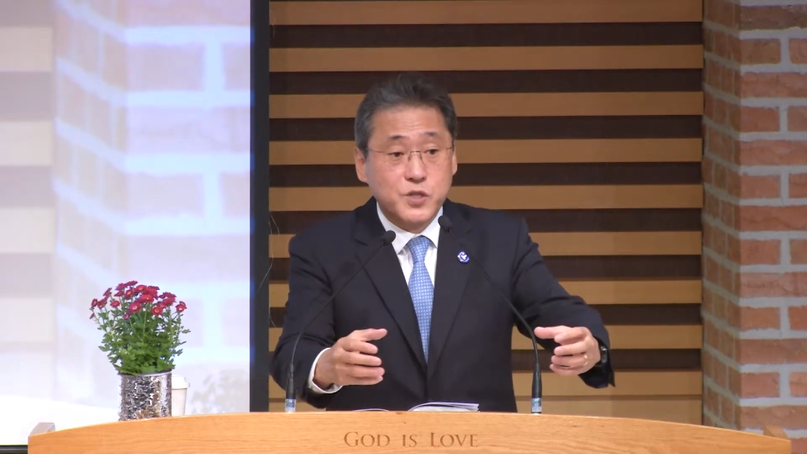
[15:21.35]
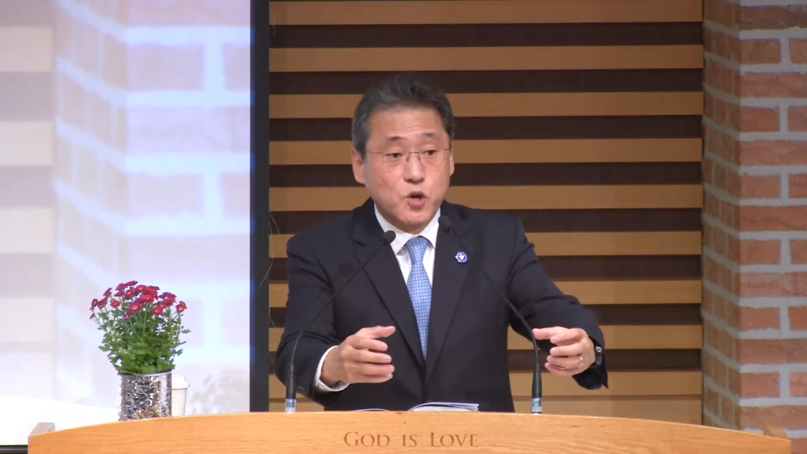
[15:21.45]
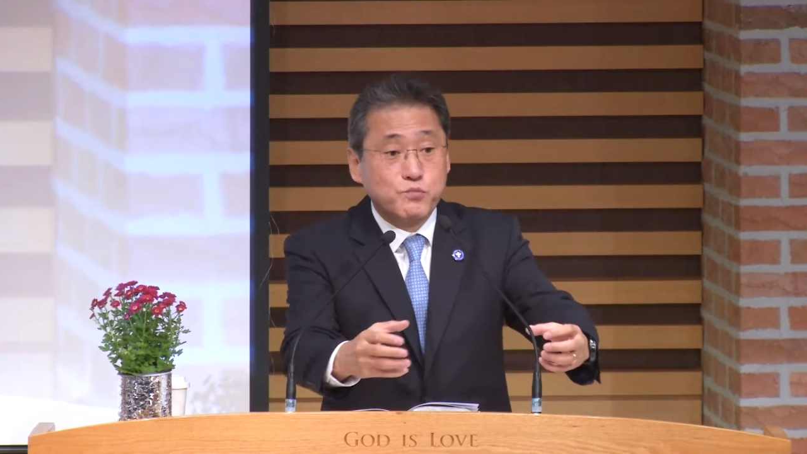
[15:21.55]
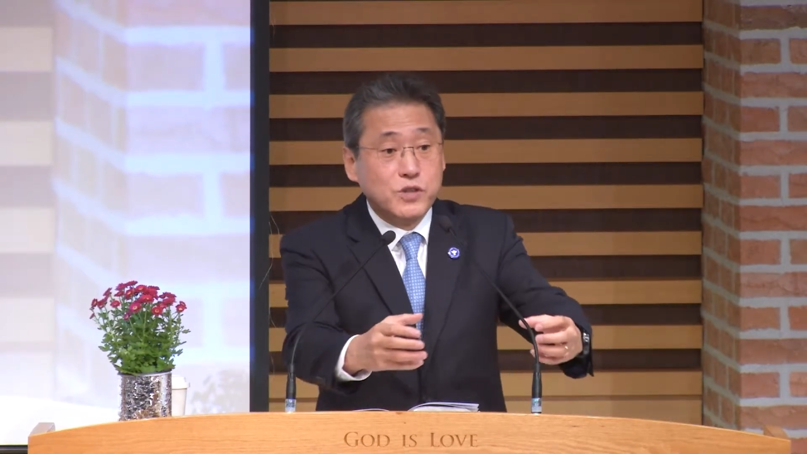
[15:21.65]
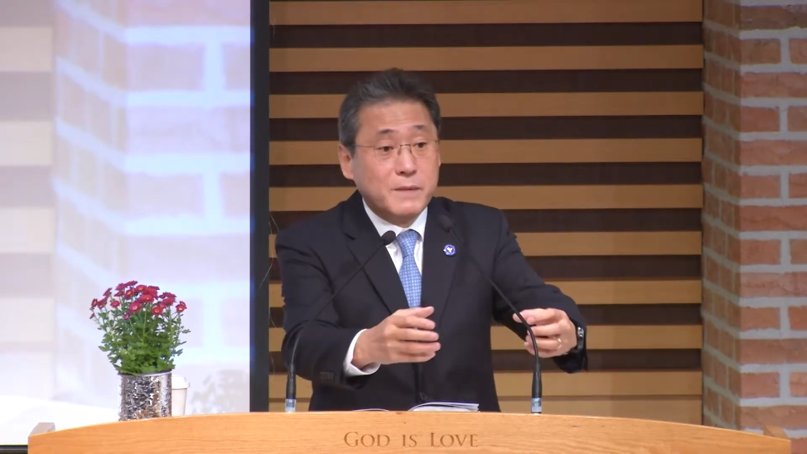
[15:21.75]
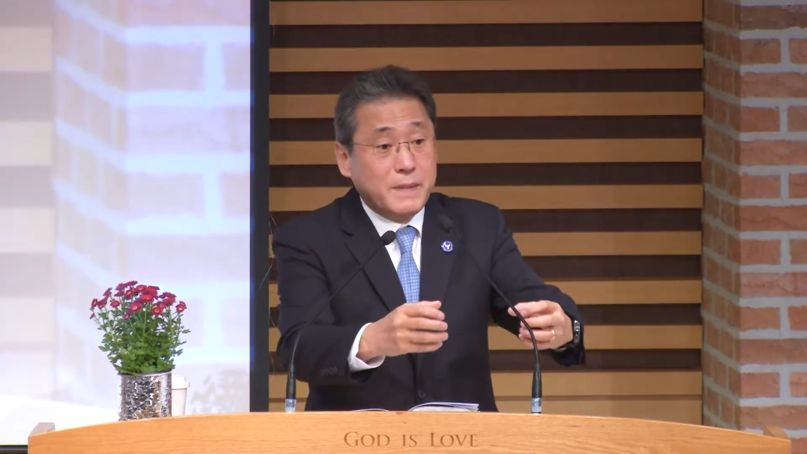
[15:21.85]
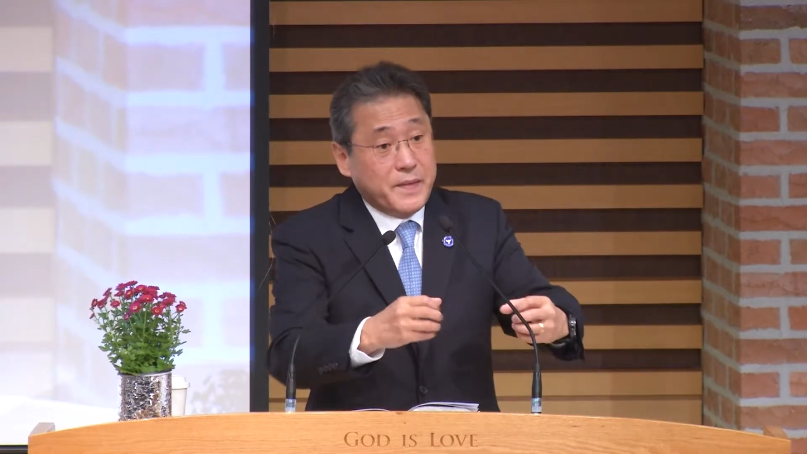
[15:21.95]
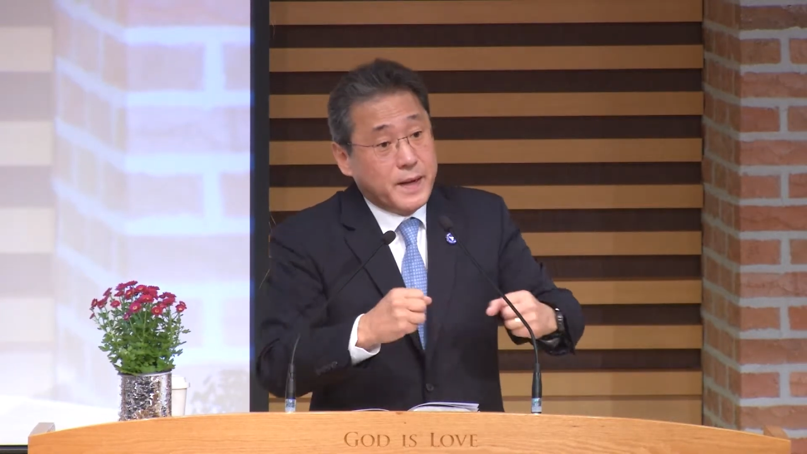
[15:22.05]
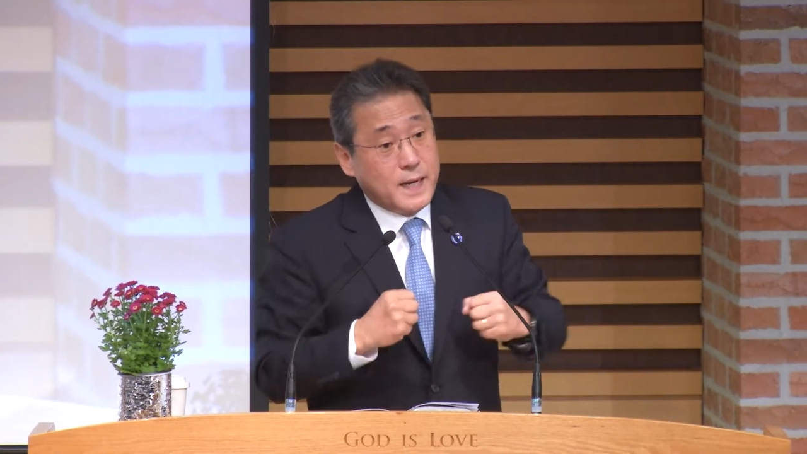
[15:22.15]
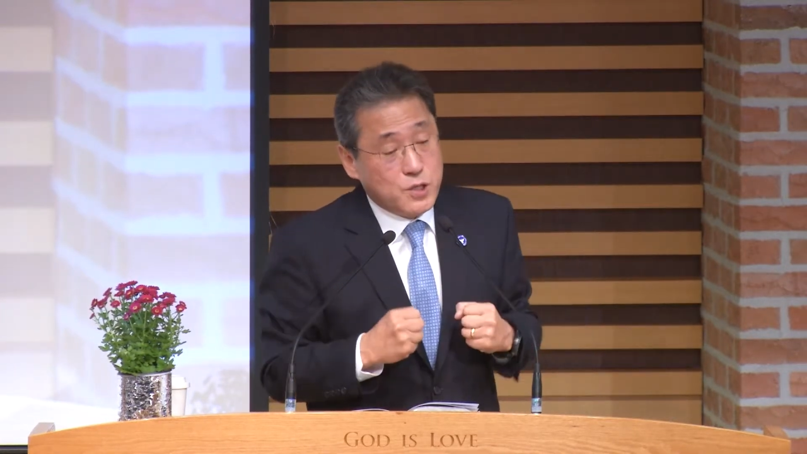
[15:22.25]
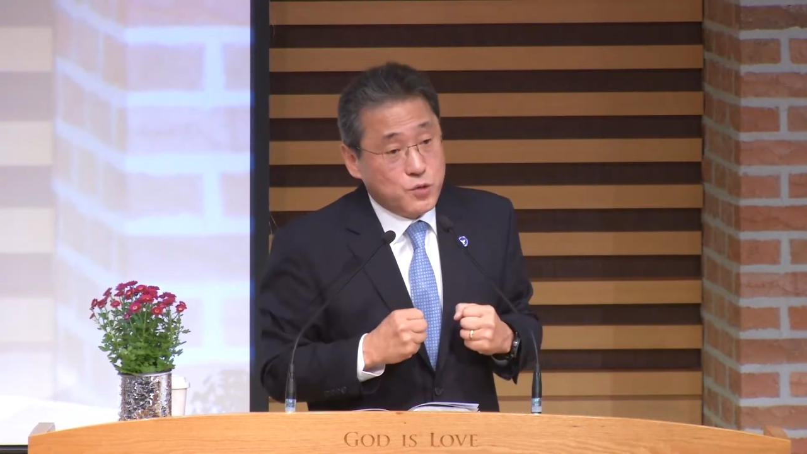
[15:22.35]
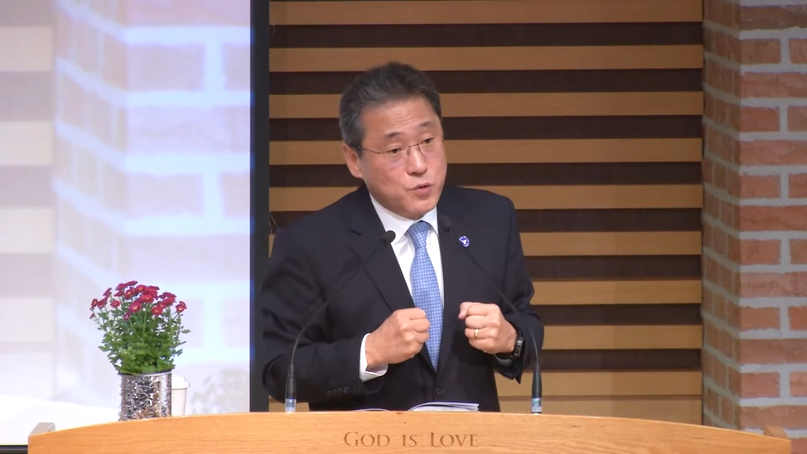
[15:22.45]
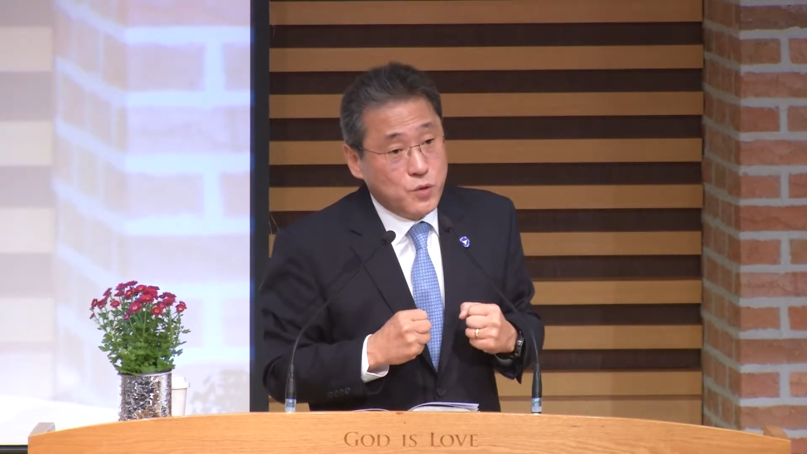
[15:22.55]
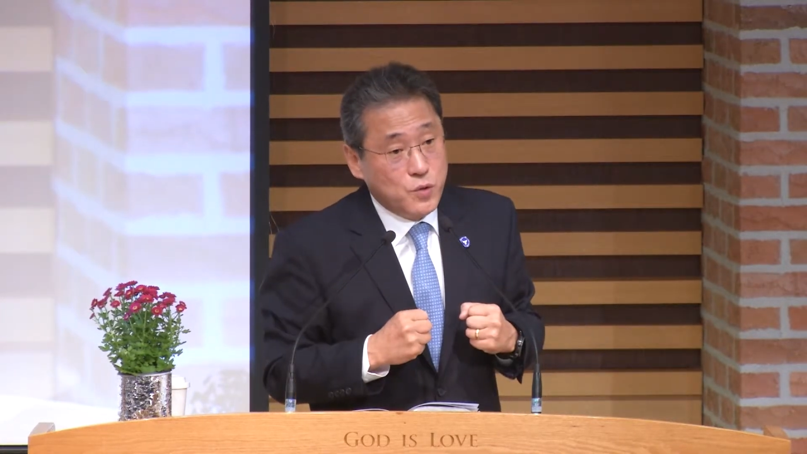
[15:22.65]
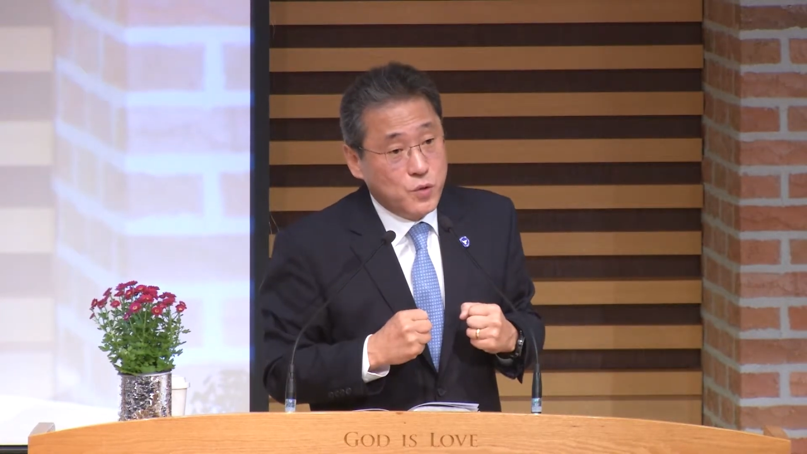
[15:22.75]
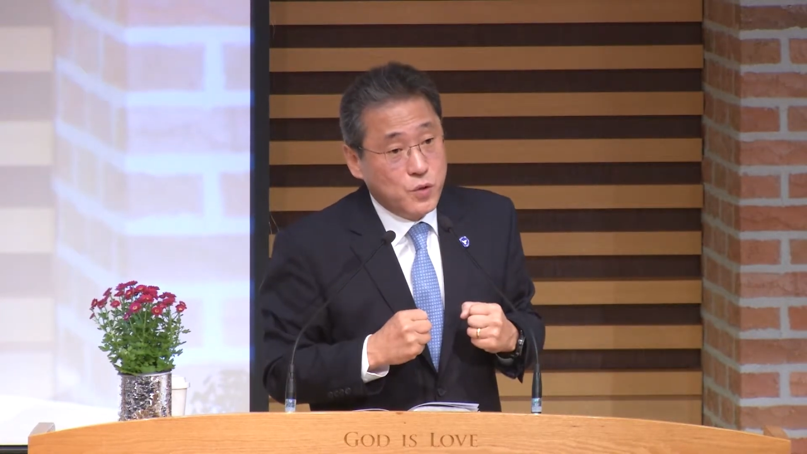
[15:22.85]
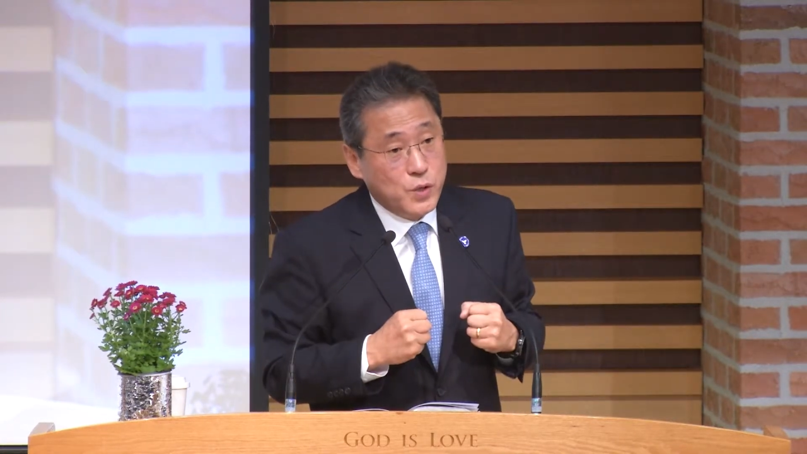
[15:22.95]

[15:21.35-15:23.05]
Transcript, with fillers: 정부가 받아가지고